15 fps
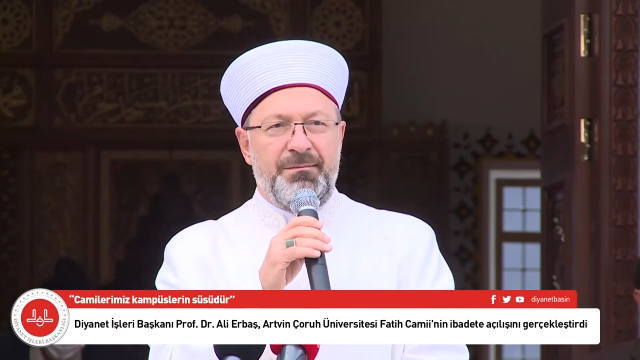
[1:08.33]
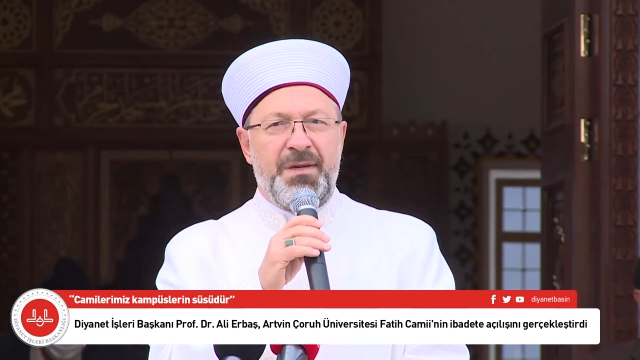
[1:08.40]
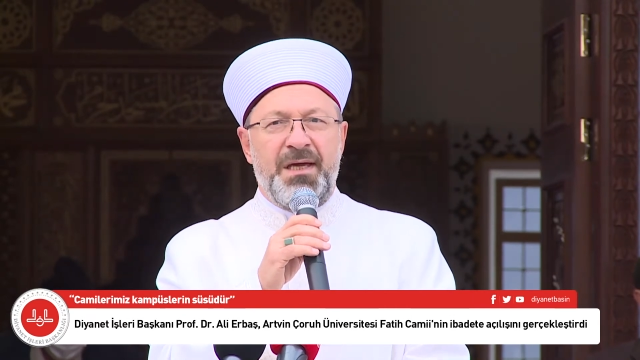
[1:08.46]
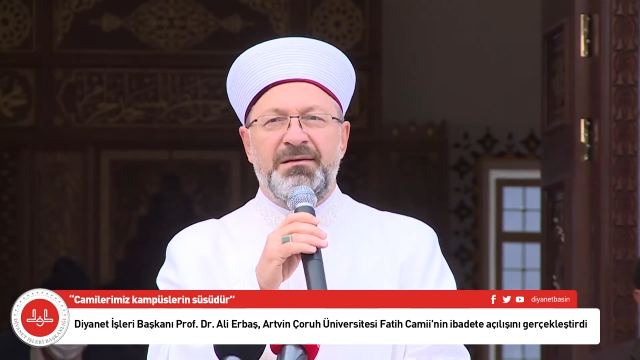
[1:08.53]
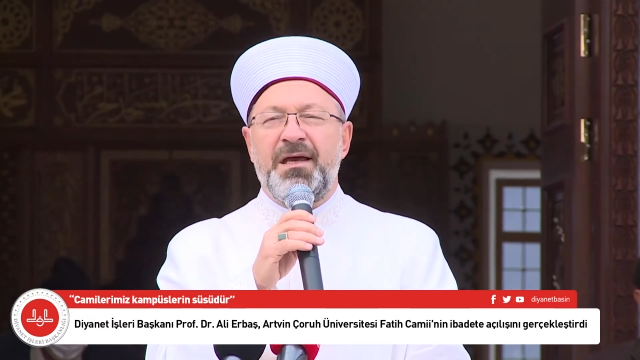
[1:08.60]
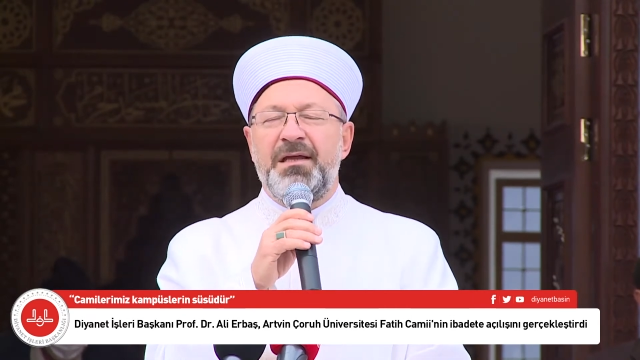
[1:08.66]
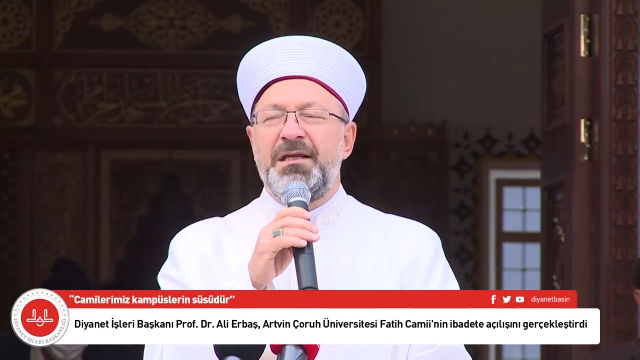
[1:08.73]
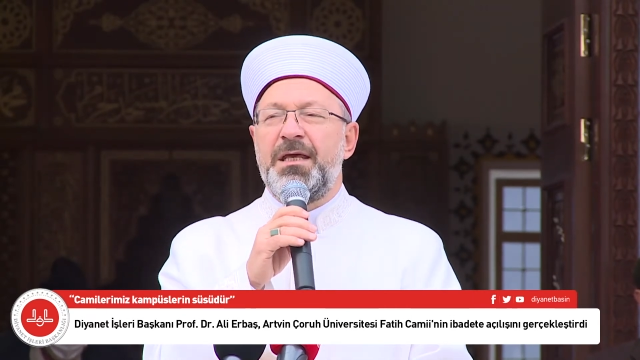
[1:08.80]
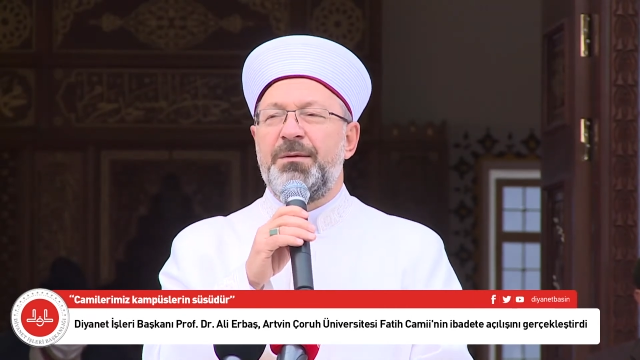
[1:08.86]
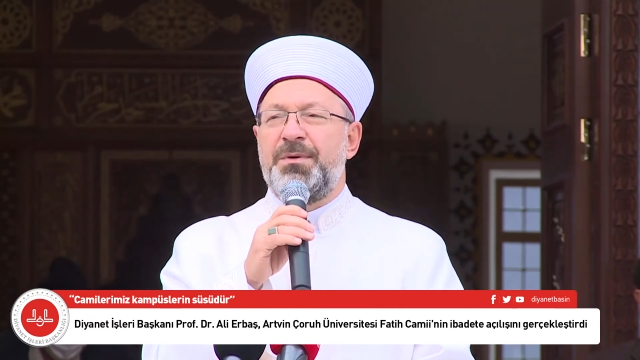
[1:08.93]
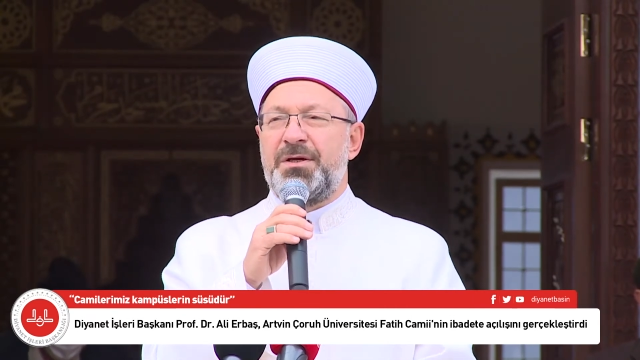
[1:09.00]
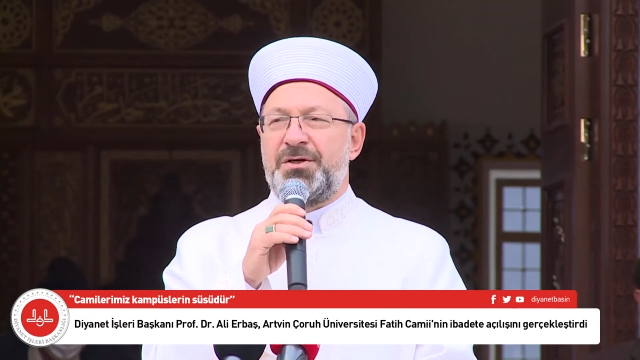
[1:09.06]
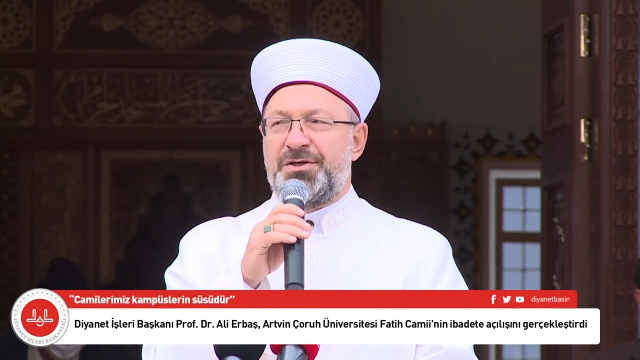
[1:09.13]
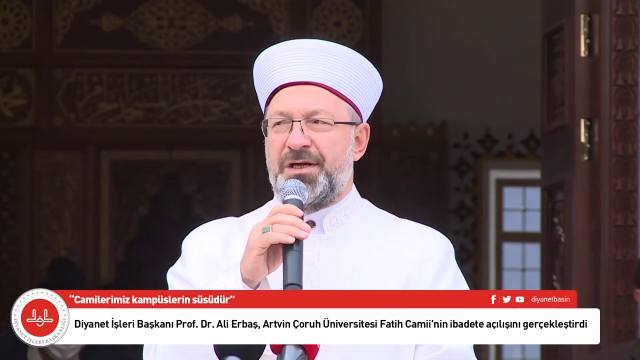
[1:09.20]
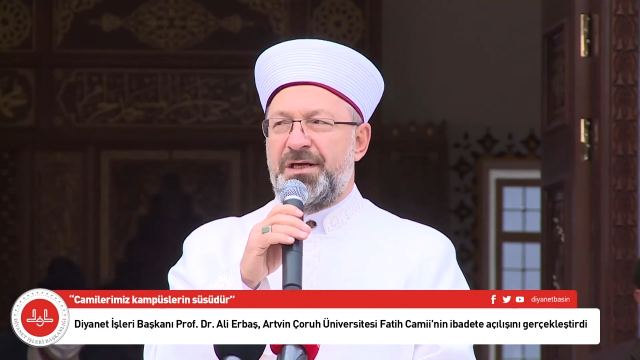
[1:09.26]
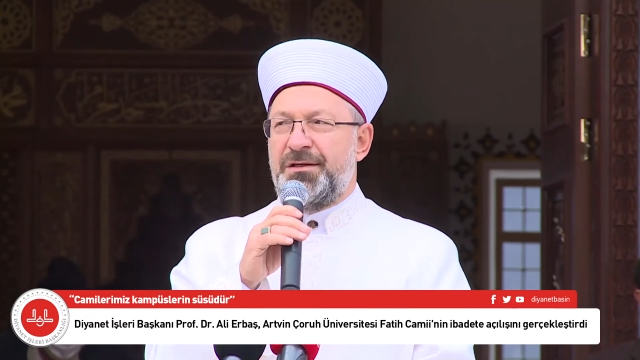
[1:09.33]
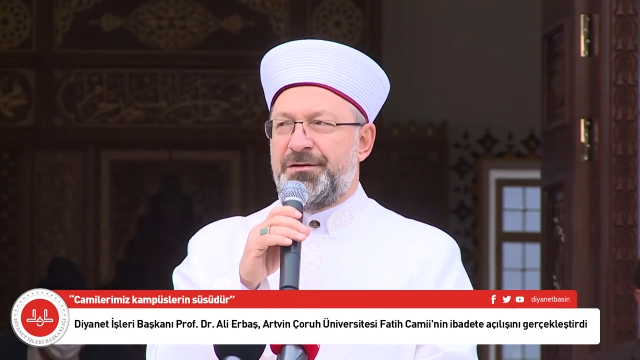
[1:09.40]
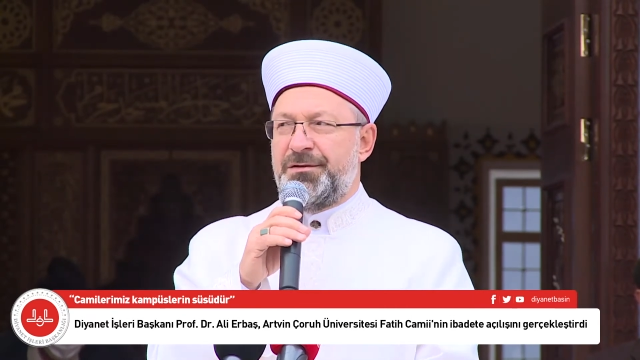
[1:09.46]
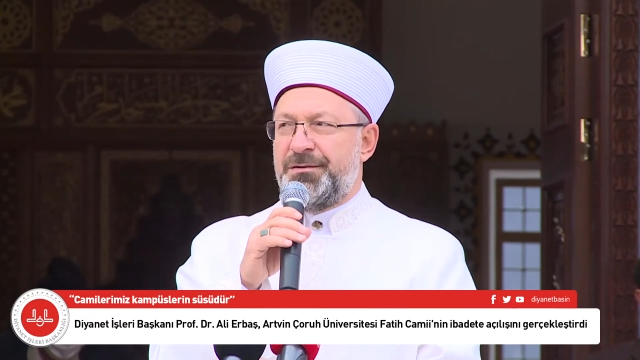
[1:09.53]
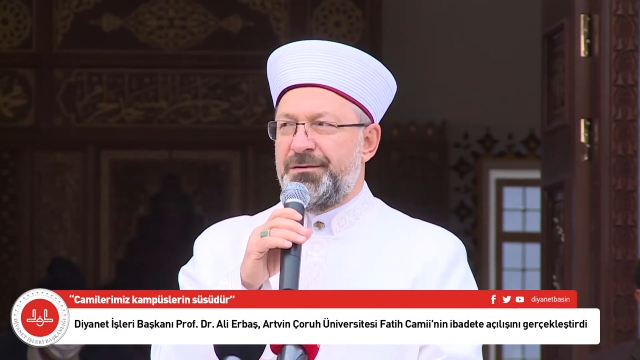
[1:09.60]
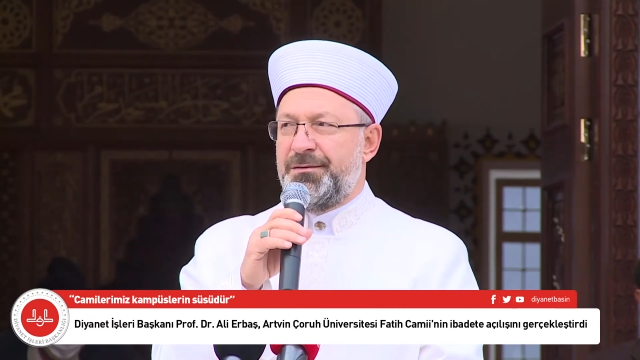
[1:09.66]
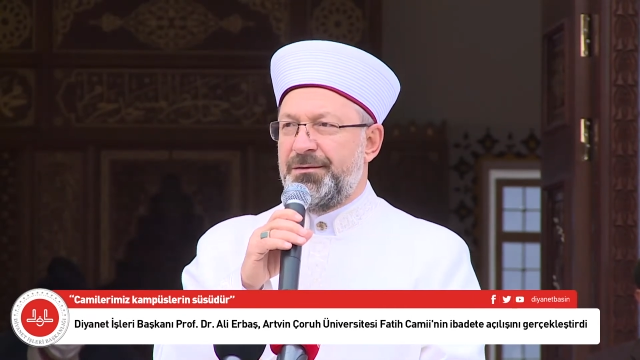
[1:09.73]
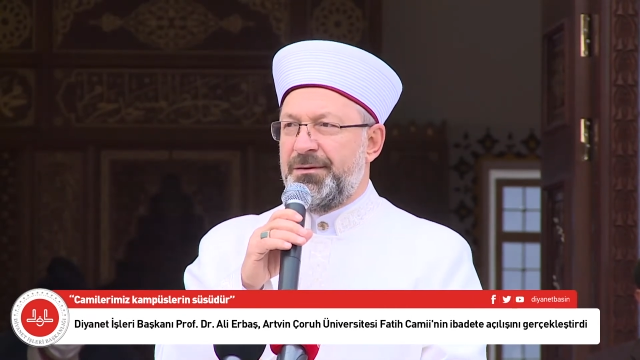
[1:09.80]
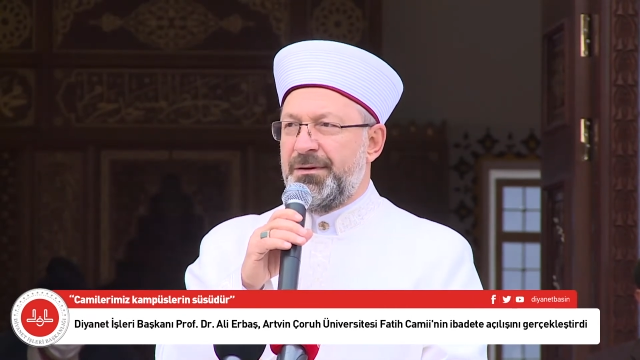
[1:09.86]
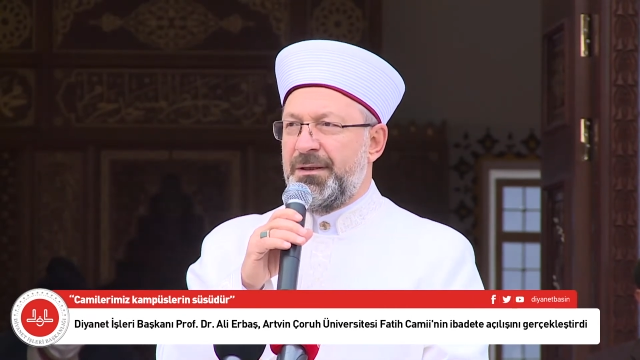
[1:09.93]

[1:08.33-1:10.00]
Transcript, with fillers: medeni bir şehir,